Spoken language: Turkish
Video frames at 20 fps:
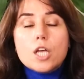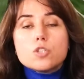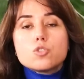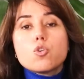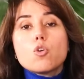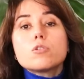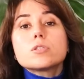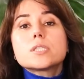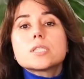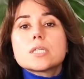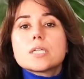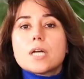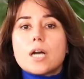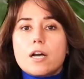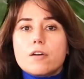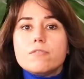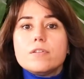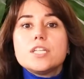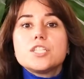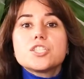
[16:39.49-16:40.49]
Çok sık
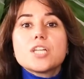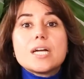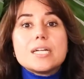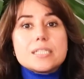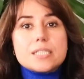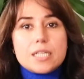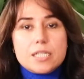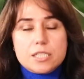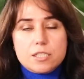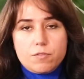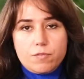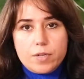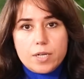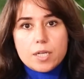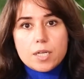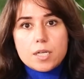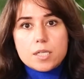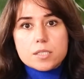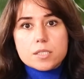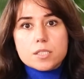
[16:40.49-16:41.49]
kahve içerseniz
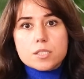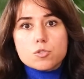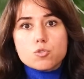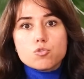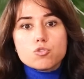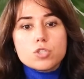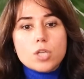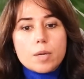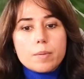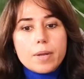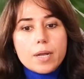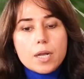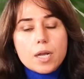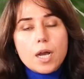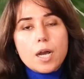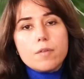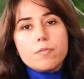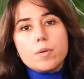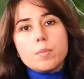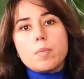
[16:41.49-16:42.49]
frekansınız düşer. Ben
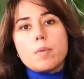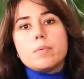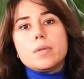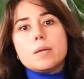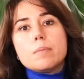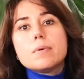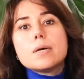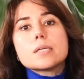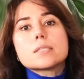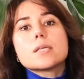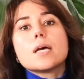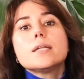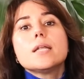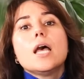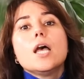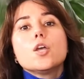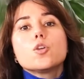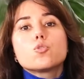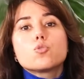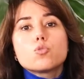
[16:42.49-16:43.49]
kahveme bile bazen
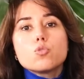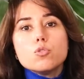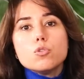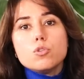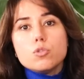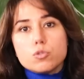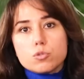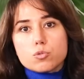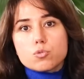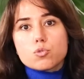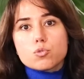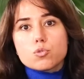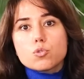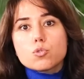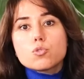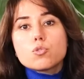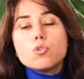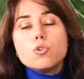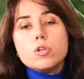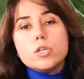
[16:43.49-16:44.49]
gül
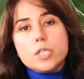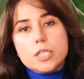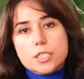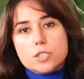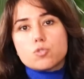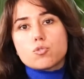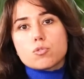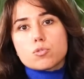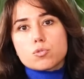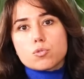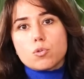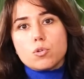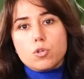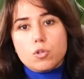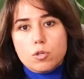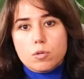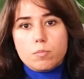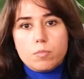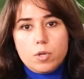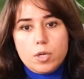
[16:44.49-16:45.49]
suyu, gül
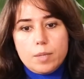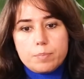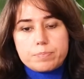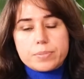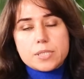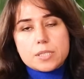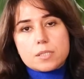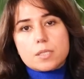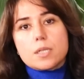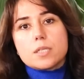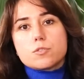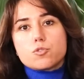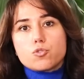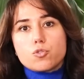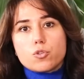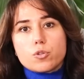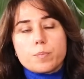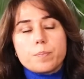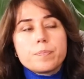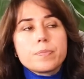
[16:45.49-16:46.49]
hidrosolü böyle
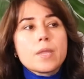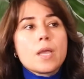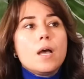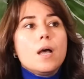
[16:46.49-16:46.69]
pıtlatıyorum.